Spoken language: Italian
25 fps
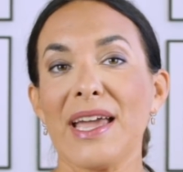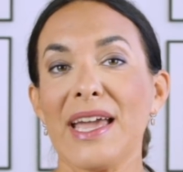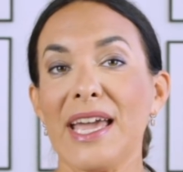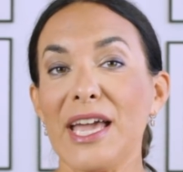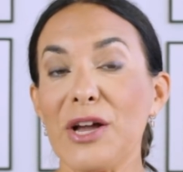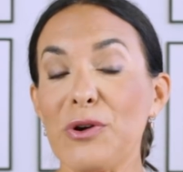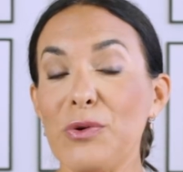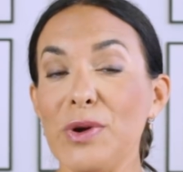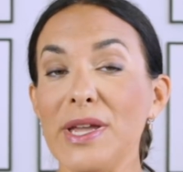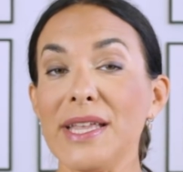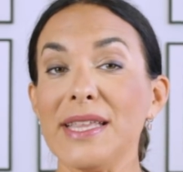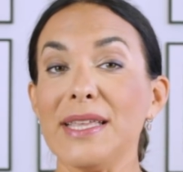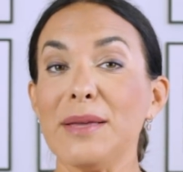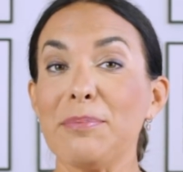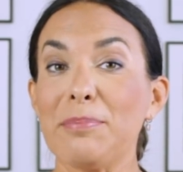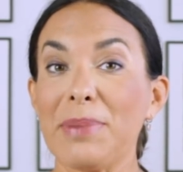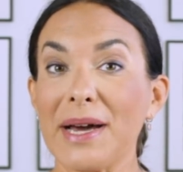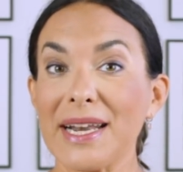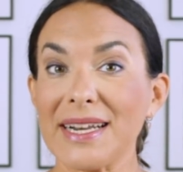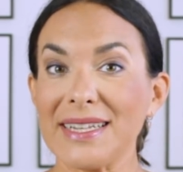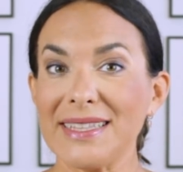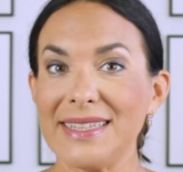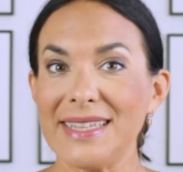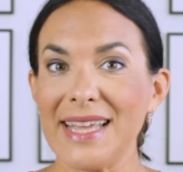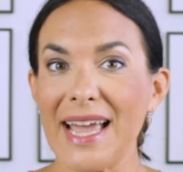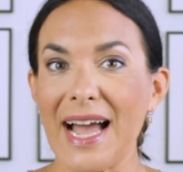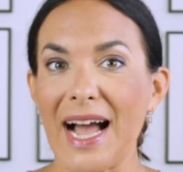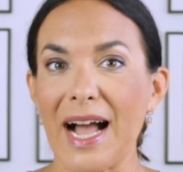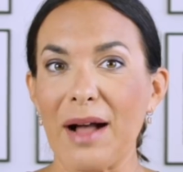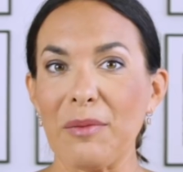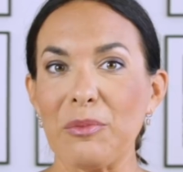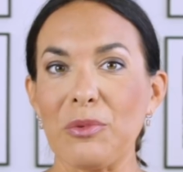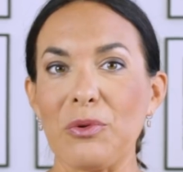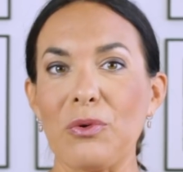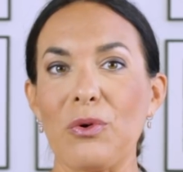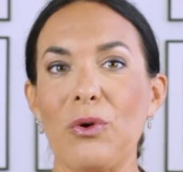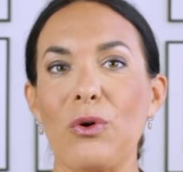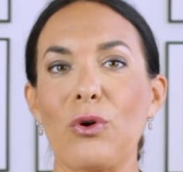e quindi
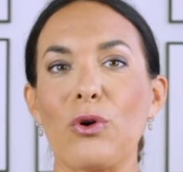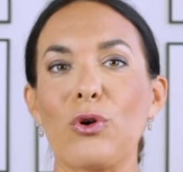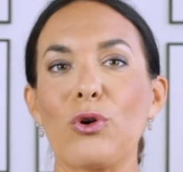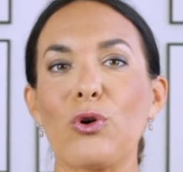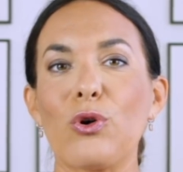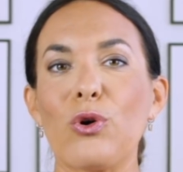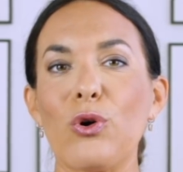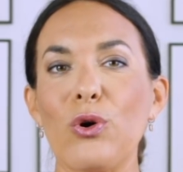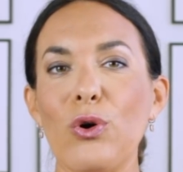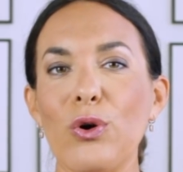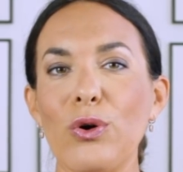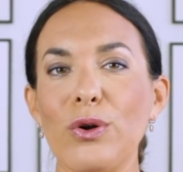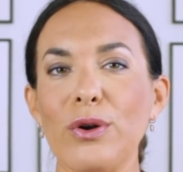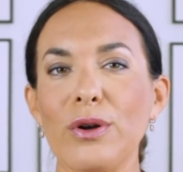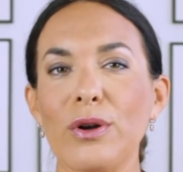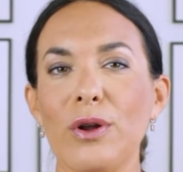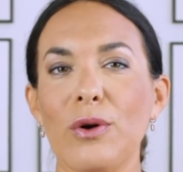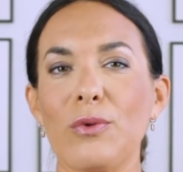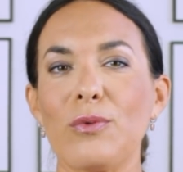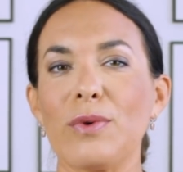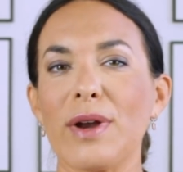partiamo con